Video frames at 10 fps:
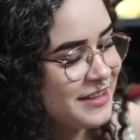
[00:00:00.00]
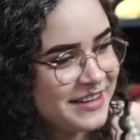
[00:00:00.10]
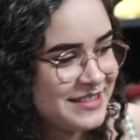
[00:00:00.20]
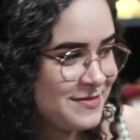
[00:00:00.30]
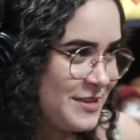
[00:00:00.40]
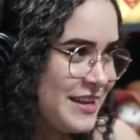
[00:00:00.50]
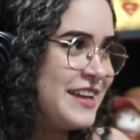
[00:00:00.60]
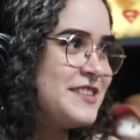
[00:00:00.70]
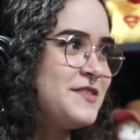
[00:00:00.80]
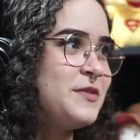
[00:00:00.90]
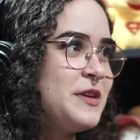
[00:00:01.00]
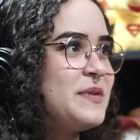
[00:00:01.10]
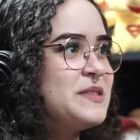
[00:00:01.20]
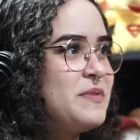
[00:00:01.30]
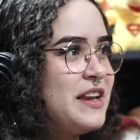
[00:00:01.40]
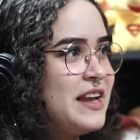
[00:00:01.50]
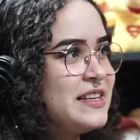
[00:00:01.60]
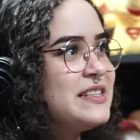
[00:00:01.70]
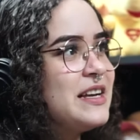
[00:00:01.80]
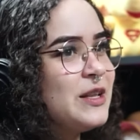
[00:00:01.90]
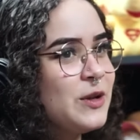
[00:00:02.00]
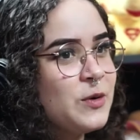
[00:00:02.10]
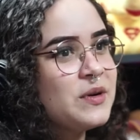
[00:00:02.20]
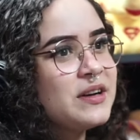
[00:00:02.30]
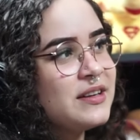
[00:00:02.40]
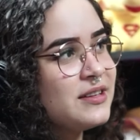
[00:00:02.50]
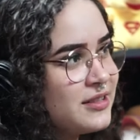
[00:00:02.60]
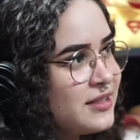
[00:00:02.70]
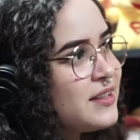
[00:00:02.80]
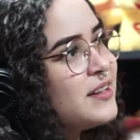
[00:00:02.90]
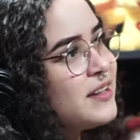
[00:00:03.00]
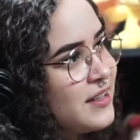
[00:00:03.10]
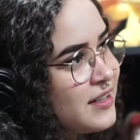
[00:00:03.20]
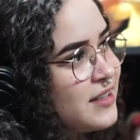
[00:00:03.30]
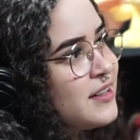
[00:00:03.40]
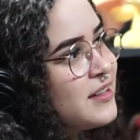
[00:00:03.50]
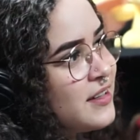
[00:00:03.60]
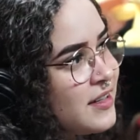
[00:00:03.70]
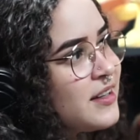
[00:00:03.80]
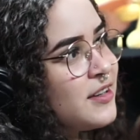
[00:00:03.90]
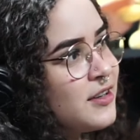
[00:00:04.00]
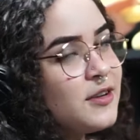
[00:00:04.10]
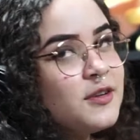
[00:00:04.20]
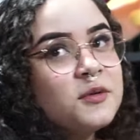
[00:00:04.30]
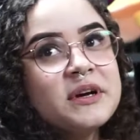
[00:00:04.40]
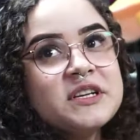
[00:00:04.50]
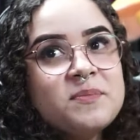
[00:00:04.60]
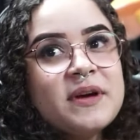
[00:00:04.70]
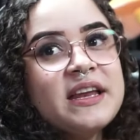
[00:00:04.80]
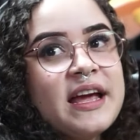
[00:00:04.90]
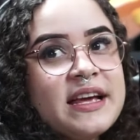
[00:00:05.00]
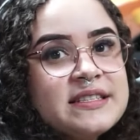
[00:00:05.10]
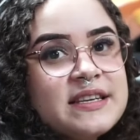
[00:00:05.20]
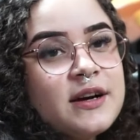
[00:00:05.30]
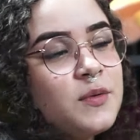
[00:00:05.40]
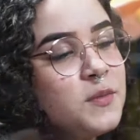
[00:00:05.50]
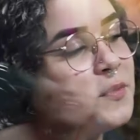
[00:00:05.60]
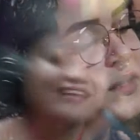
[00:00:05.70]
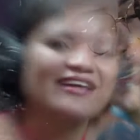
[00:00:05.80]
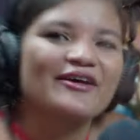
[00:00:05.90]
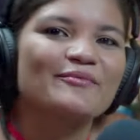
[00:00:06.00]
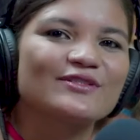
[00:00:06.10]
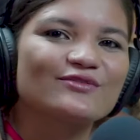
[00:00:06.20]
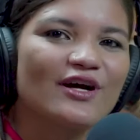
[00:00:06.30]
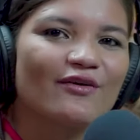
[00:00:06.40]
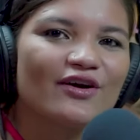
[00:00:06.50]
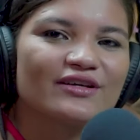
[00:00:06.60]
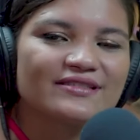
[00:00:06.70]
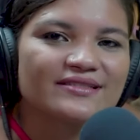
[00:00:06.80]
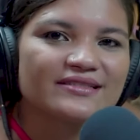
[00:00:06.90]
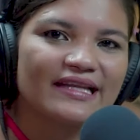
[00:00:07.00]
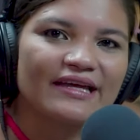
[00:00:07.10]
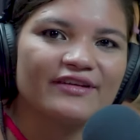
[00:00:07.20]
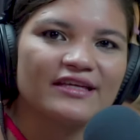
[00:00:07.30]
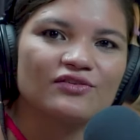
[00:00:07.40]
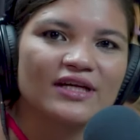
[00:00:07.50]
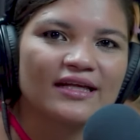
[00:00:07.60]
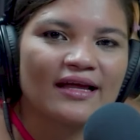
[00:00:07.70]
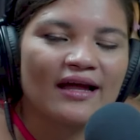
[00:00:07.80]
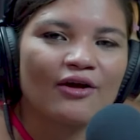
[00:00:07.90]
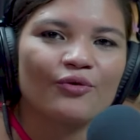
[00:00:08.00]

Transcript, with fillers: As mulheres vão ter As uma mulheres, né? experiência né? louca. Vai ter, né? uma experiência única. Pessoal, ó, se inscreve aí no canal.